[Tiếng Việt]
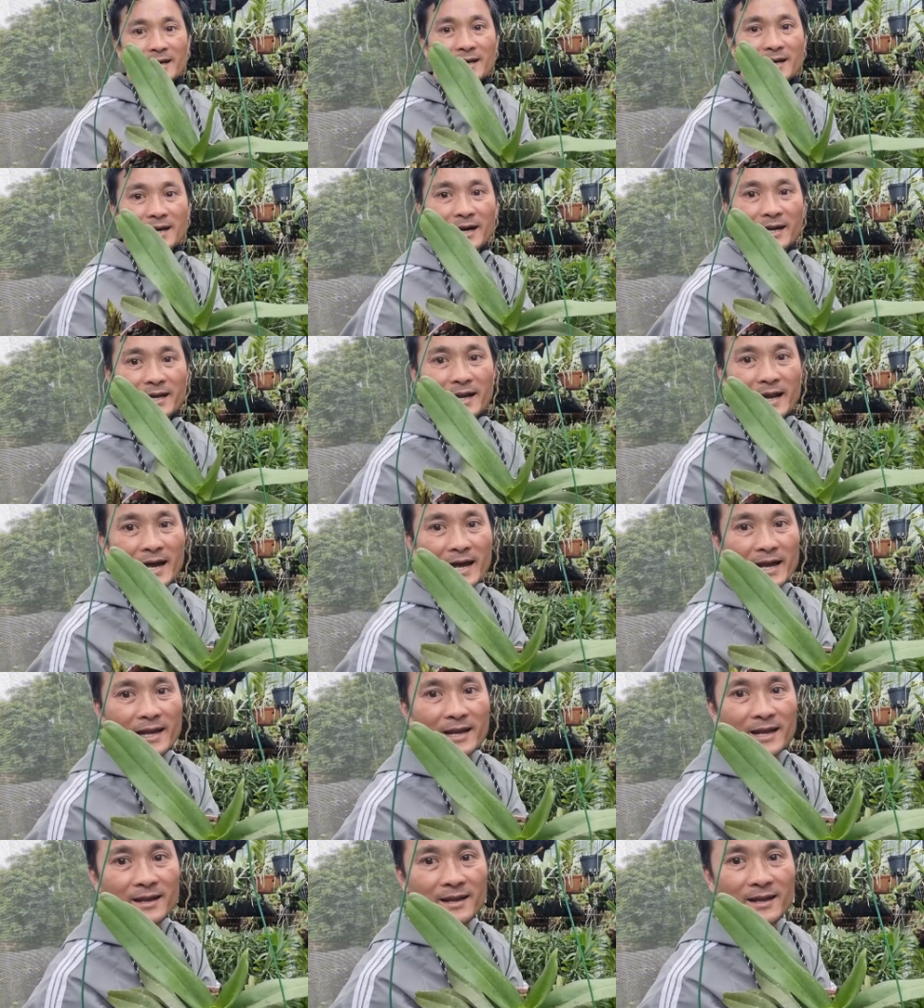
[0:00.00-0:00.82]
Cái cây
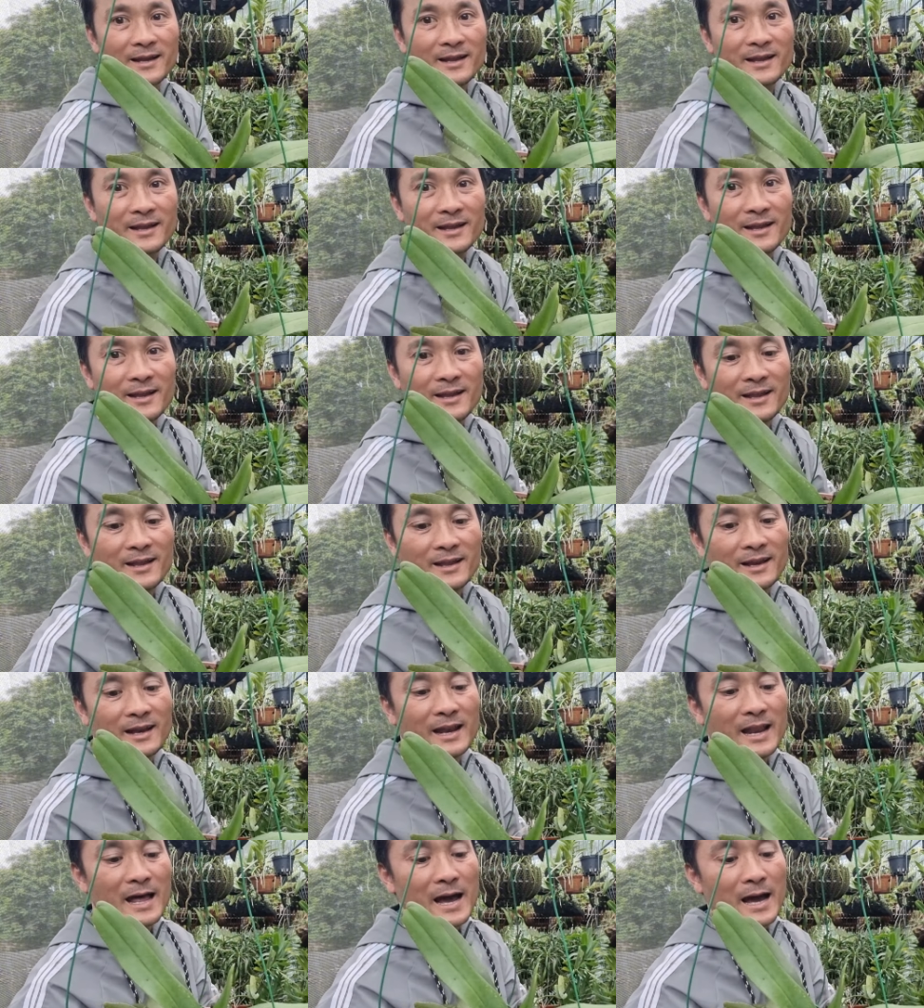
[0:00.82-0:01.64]
này
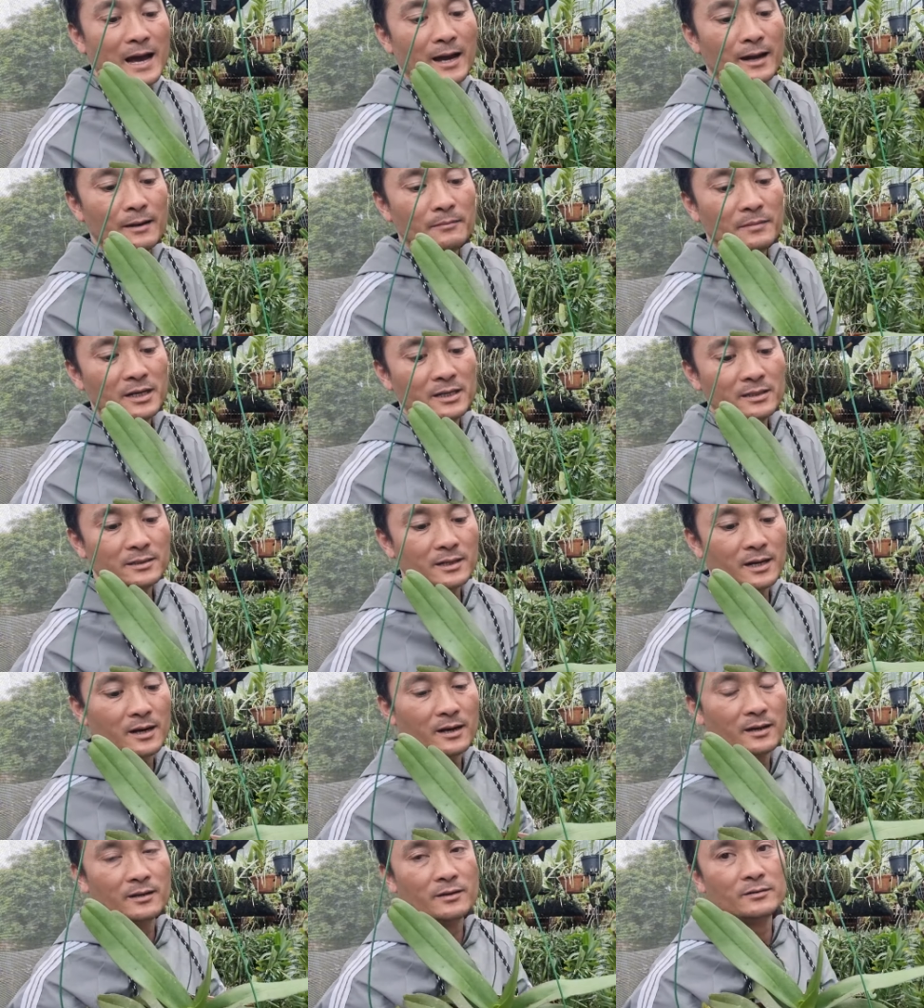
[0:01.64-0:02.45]
Lá bây
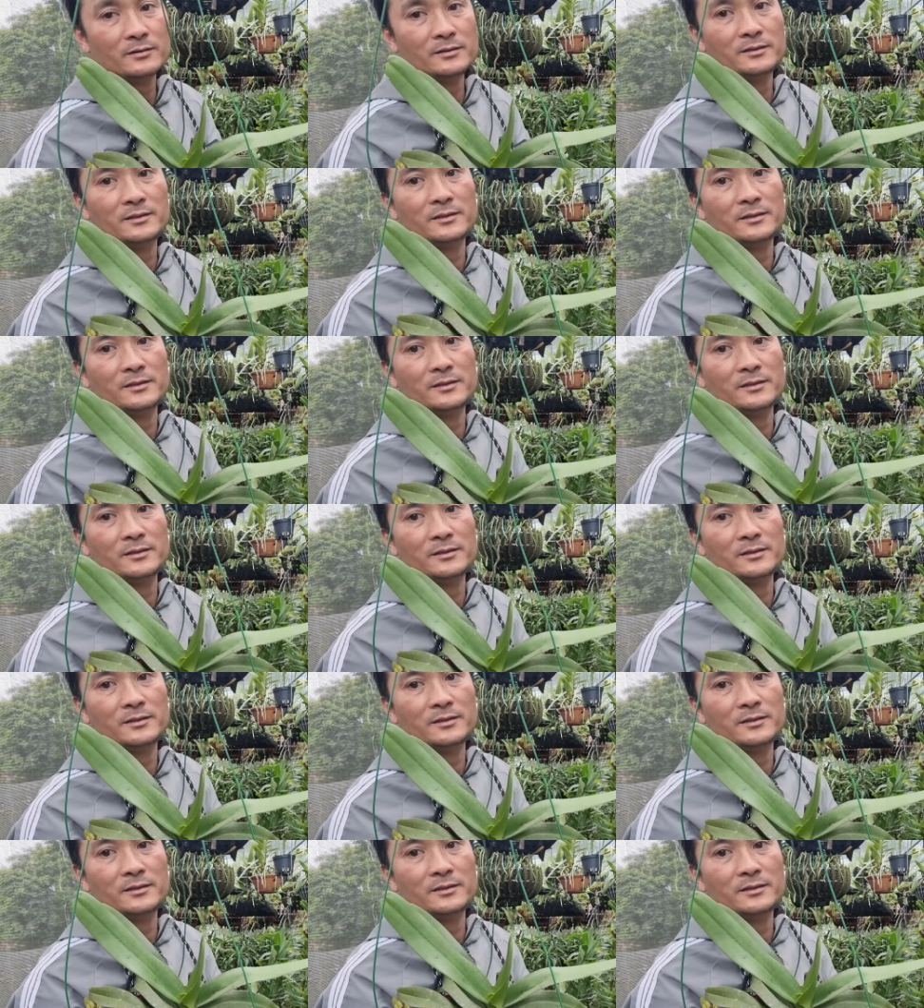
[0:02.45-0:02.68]
giờ nó